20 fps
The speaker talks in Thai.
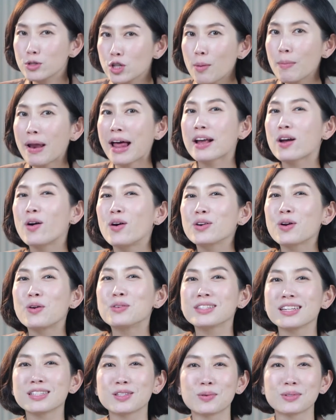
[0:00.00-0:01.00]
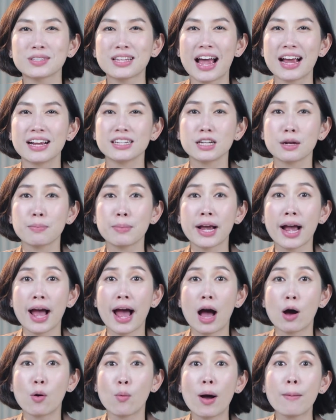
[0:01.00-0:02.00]
ผู้ชมหลายคนคงจะสงสัยใช่ไหม
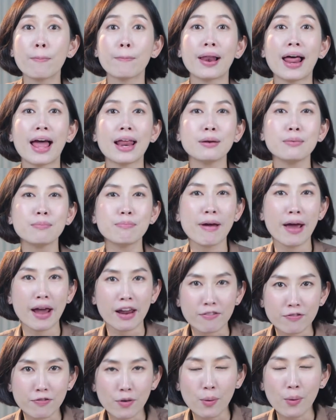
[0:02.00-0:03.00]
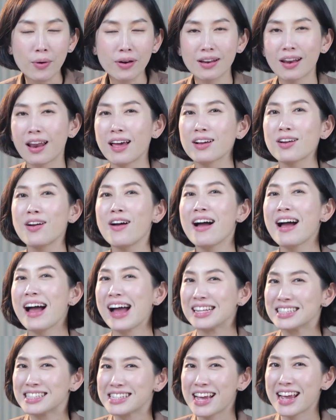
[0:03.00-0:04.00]
คะว่า plant based food และก็อา
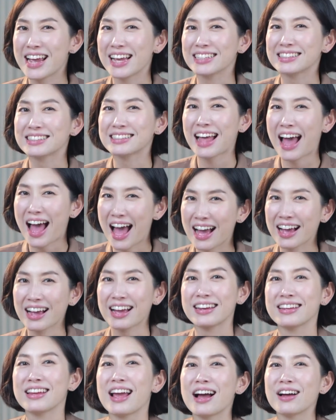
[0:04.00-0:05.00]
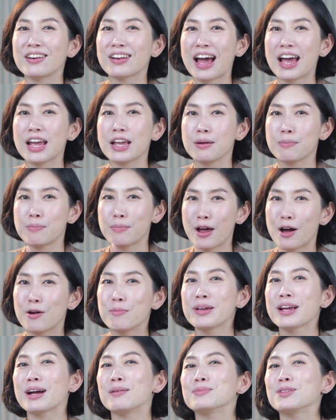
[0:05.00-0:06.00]
หารเจต่างกันอย่างไรแพ
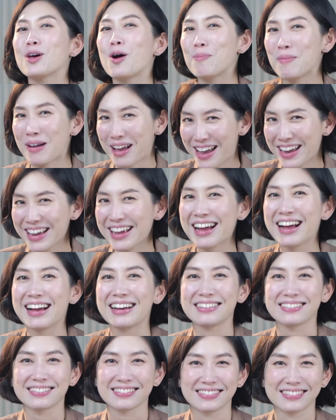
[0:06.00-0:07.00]
ลมีคำตอบมาให้ค่ะ